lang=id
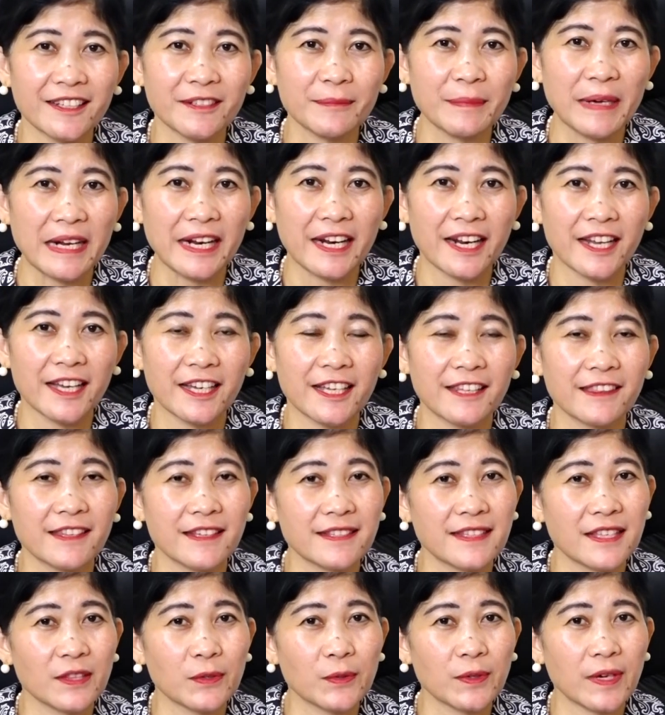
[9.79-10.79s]
marilah kita
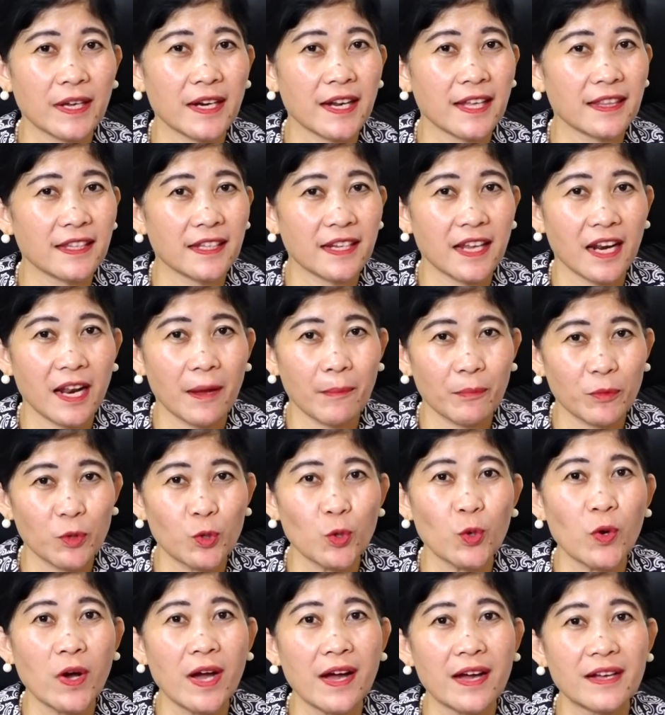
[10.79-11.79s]
satukan hati dalam
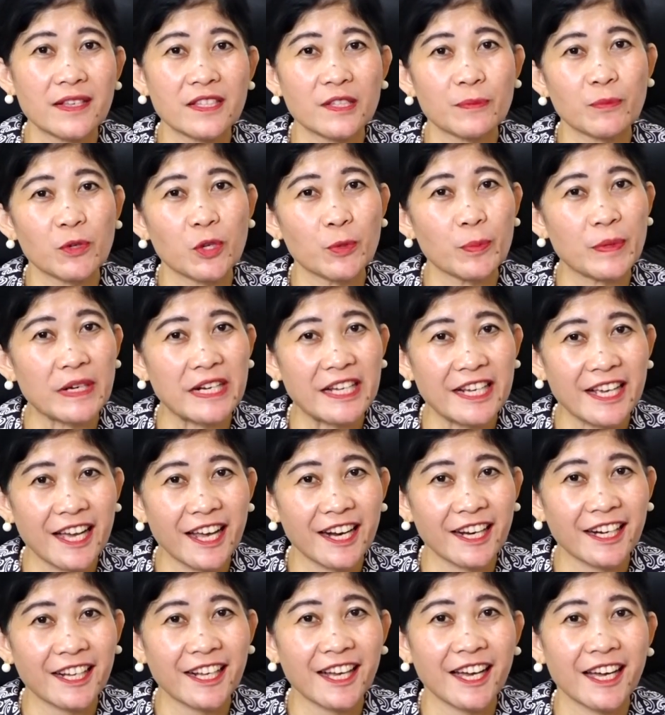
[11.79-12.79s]
doa sebelum
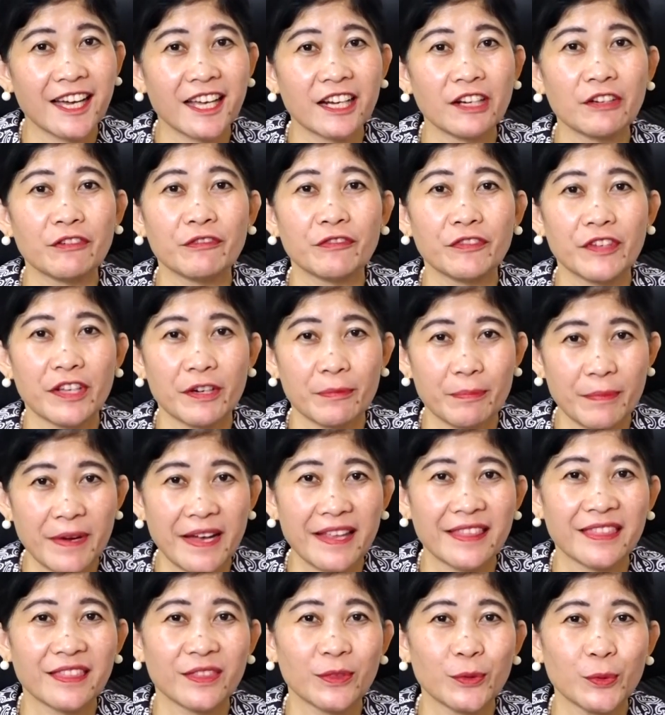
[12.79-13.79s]
mendengarkan
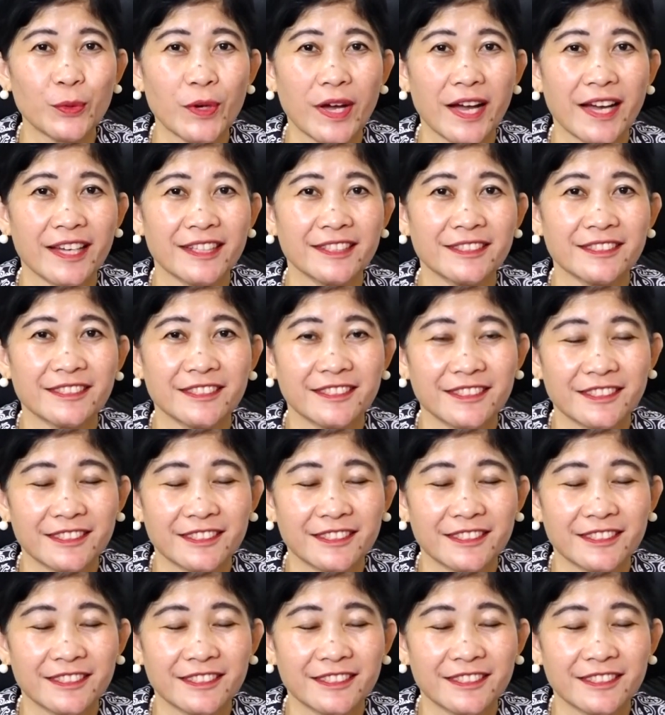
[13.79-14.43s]
firman Tuhan.